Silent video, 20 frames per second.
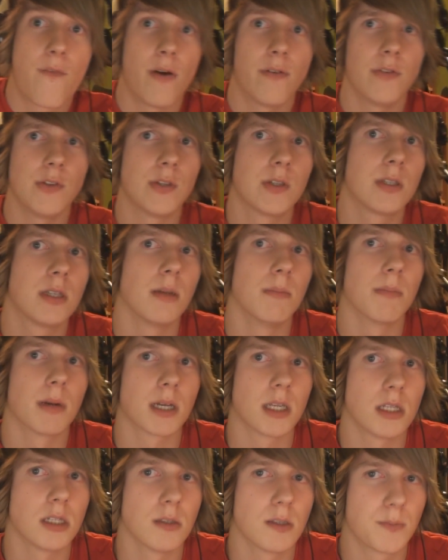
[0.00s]
A więc tym
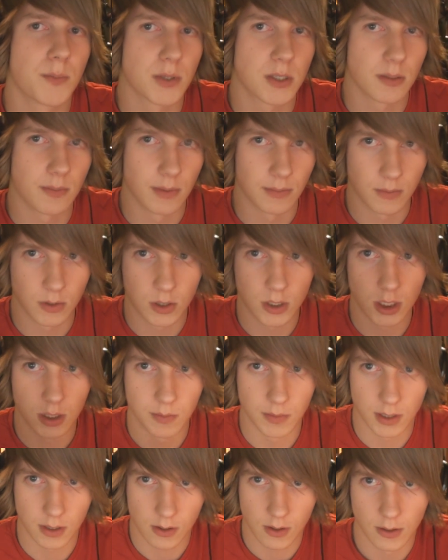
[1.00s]
magicznym sposobem
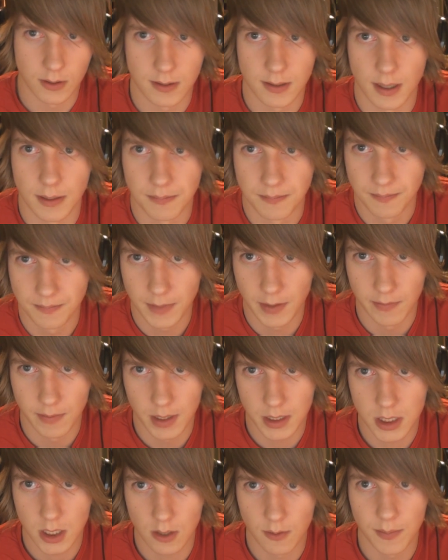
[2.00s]
doszliśmy do końca. Nie wiem
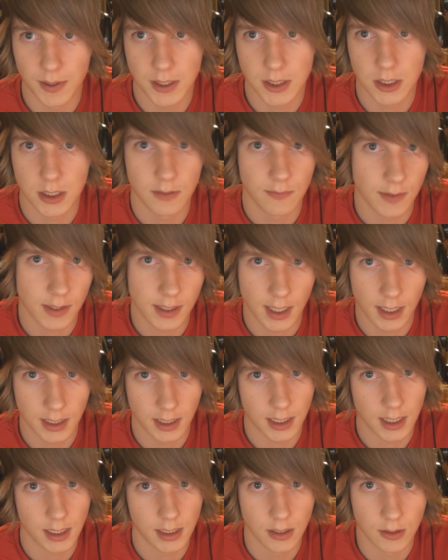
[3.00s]
dlaczego patrzę się w
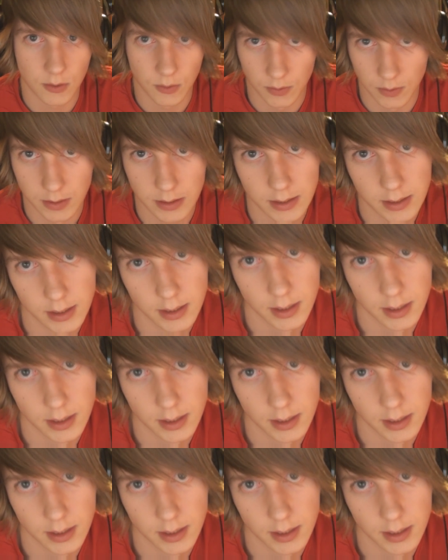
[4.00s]
ekranik, a nie tu.